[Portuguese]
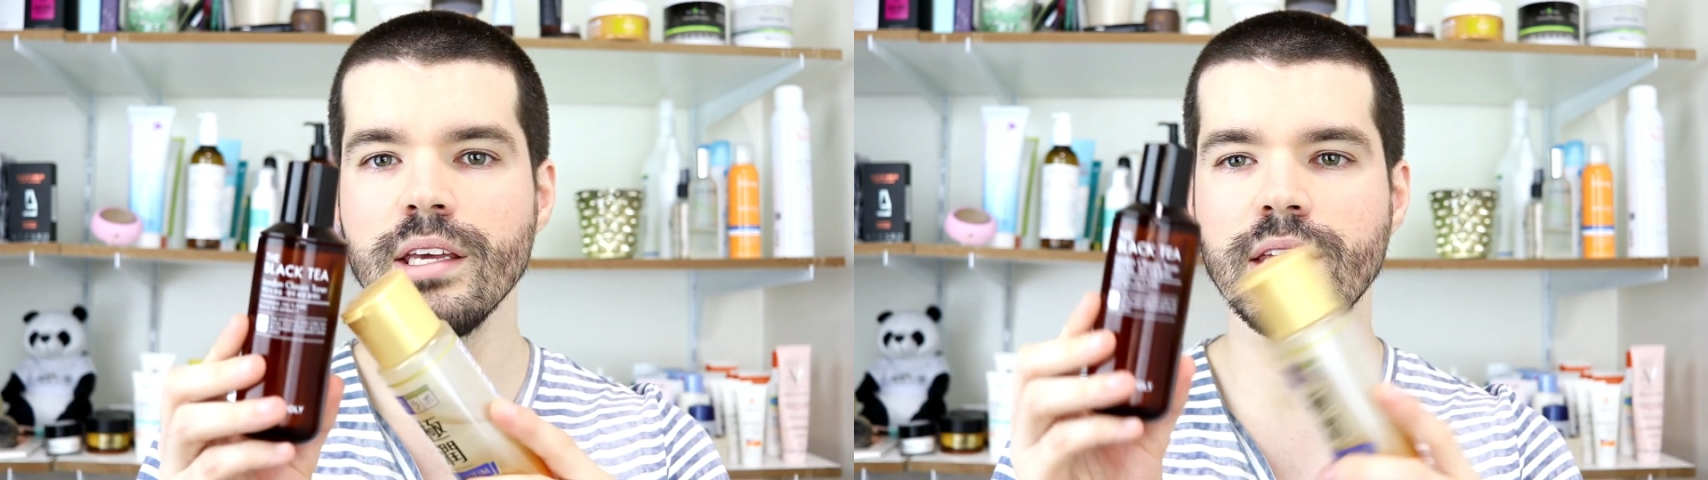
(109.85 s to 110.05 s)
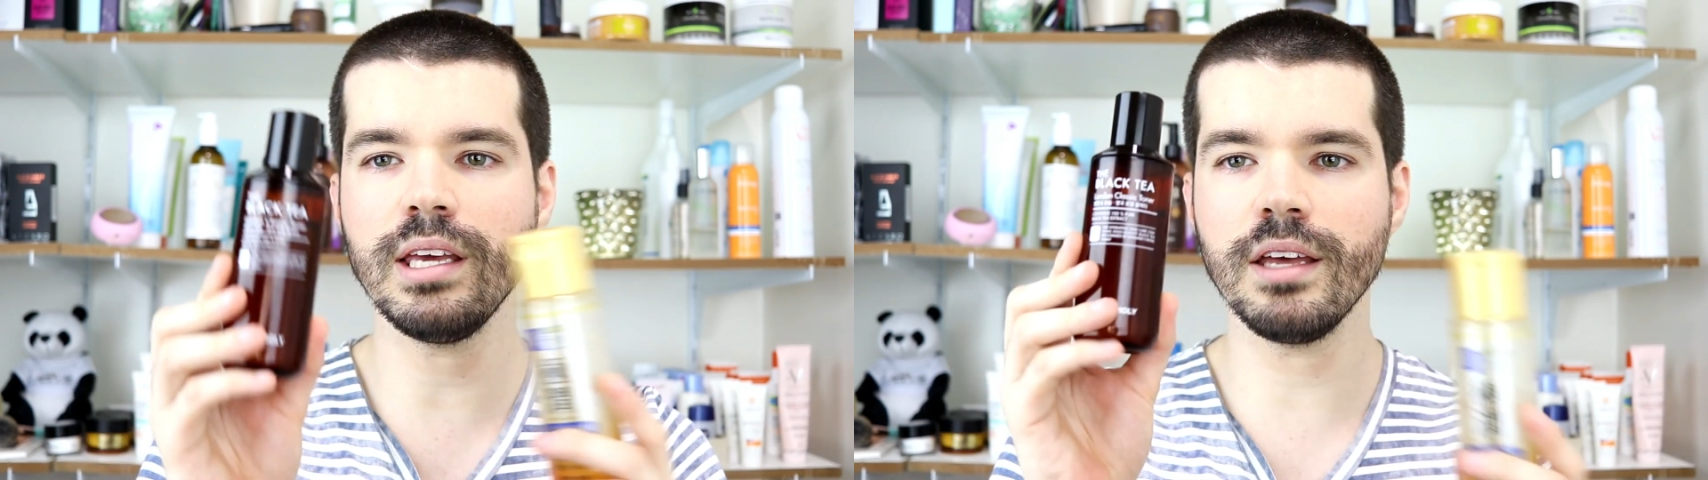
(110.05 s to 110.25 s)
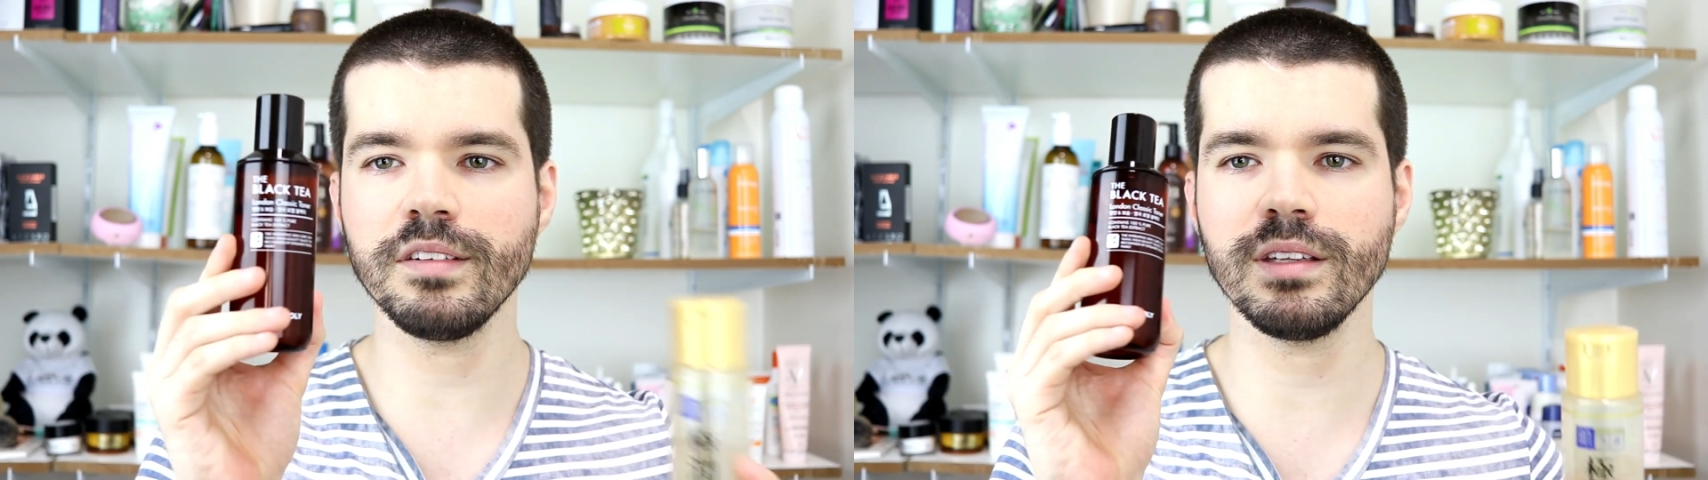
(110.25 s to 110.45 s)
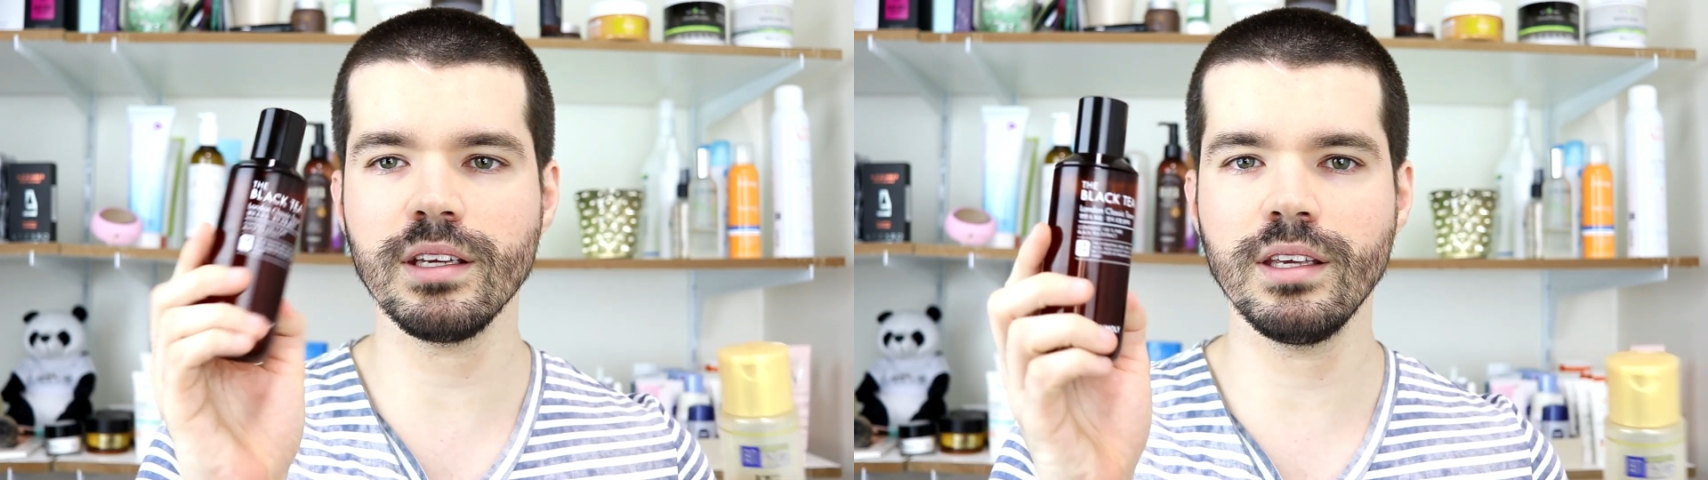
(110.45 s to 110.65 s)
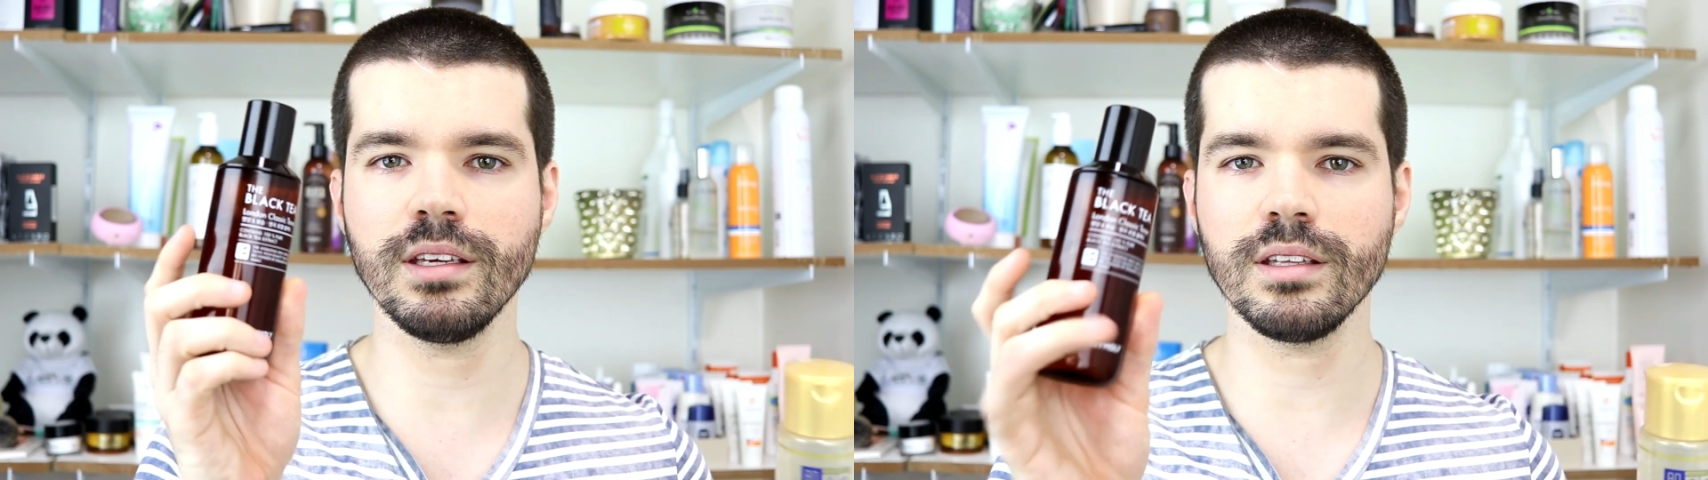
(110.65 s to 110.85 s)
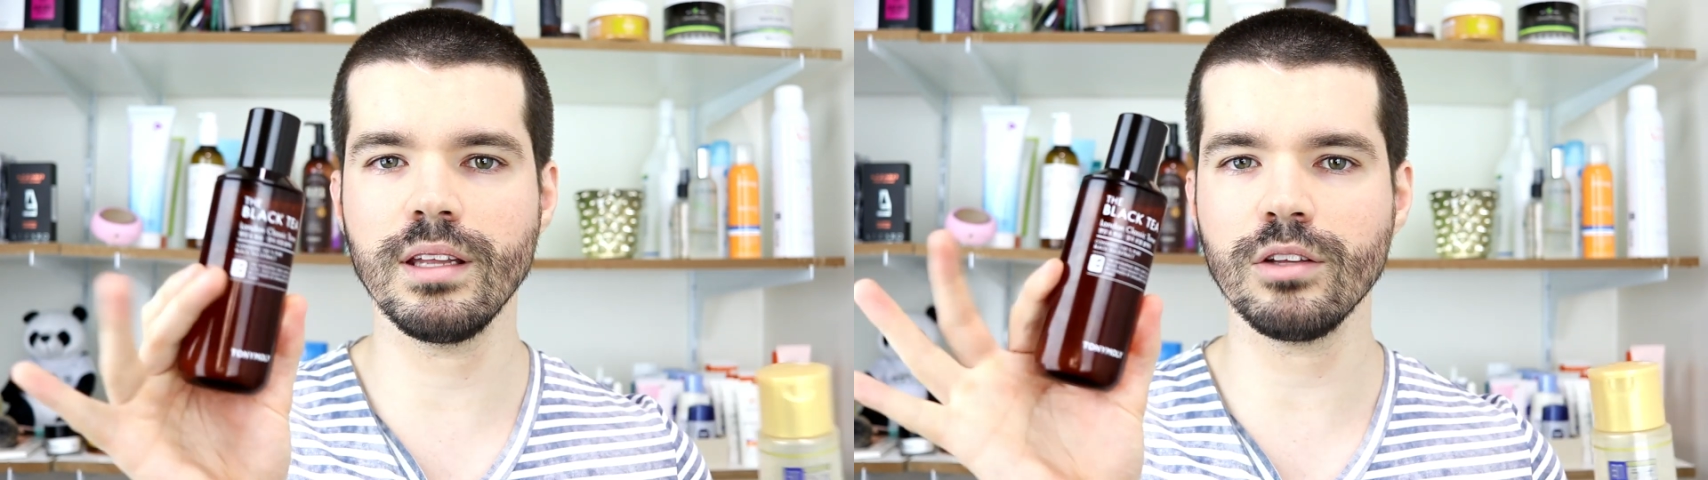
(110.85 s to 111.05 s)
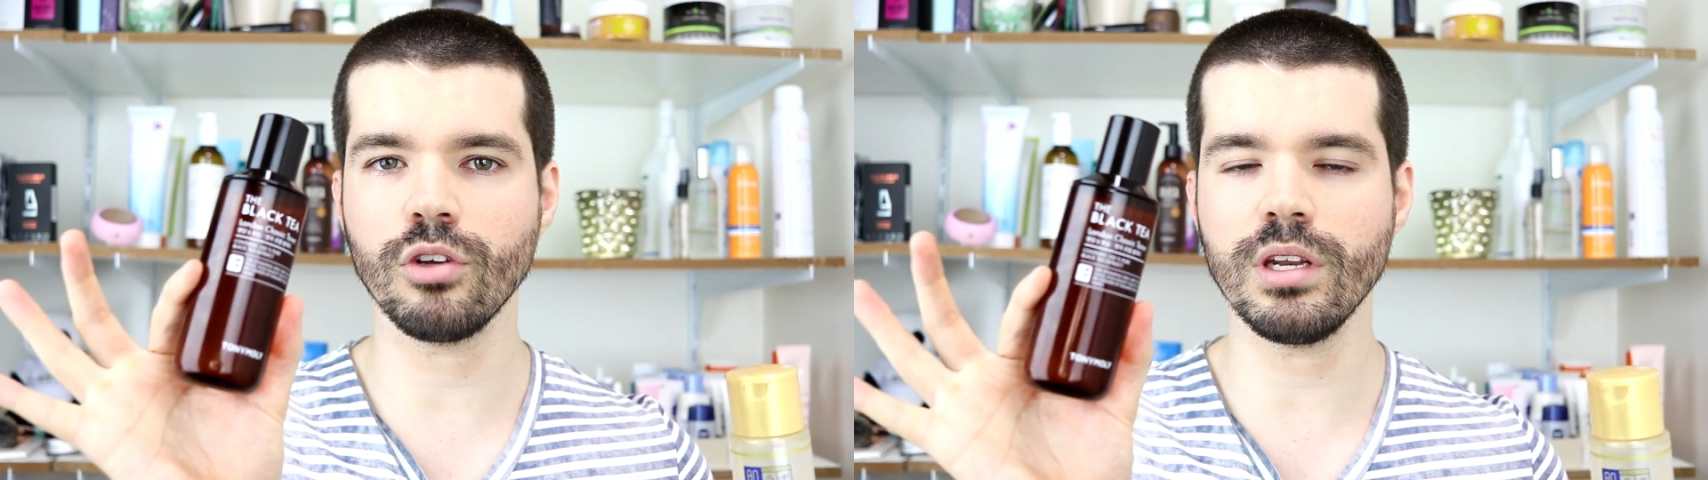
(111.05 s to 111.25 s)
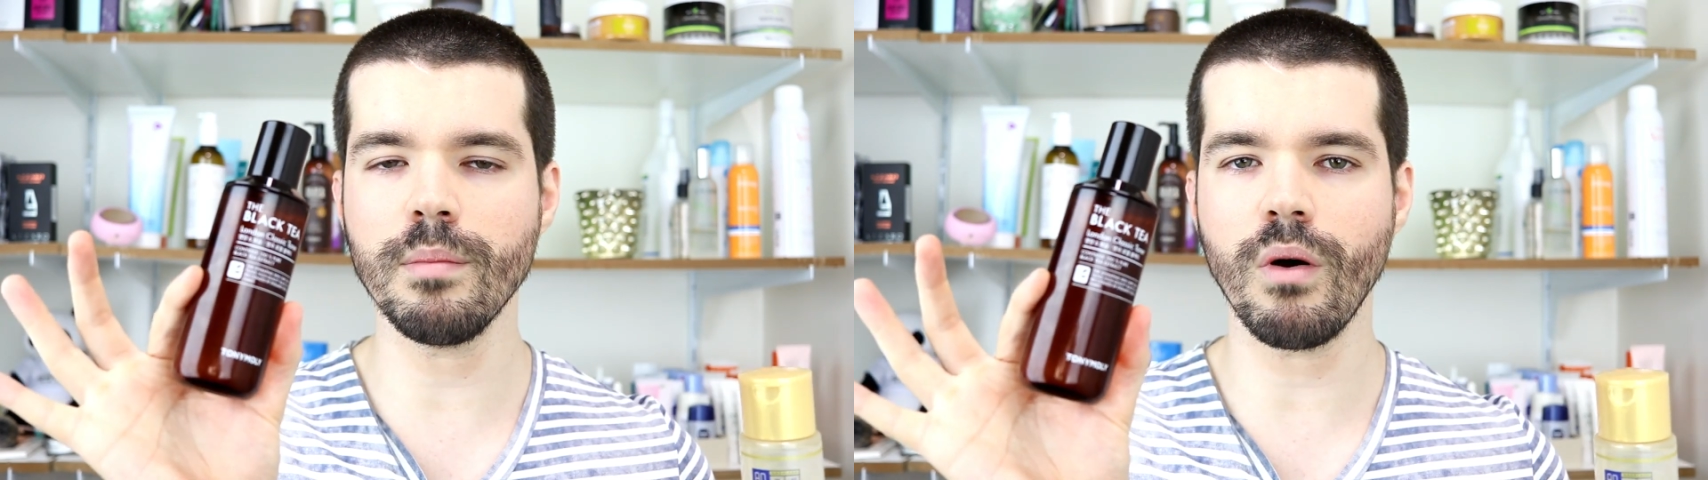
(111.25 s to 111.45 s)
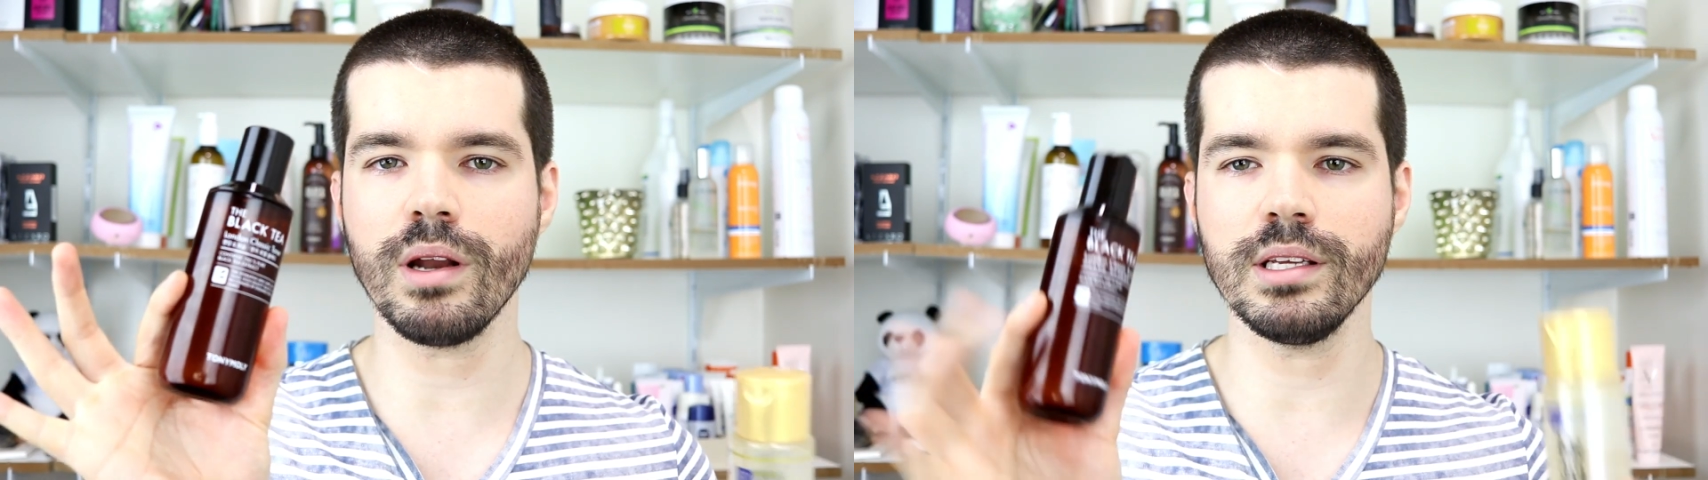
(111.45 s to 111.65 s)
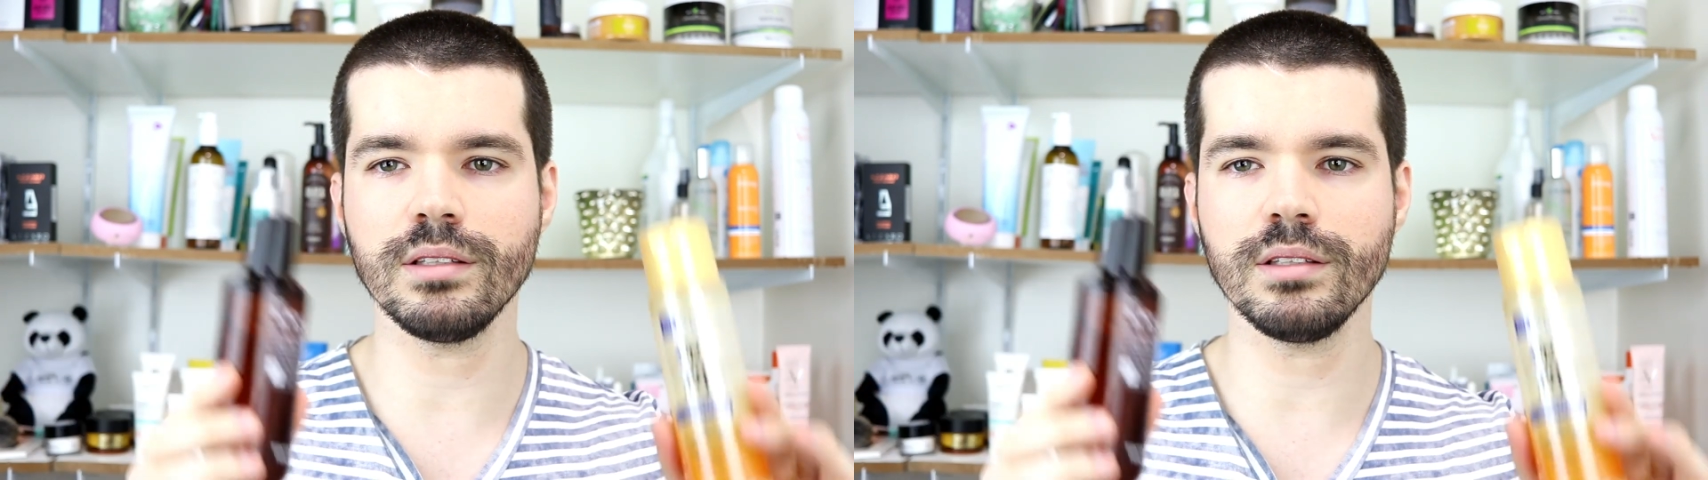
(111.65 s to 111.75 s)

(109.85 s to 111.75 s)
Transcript: que esse daqui da Tony Moly.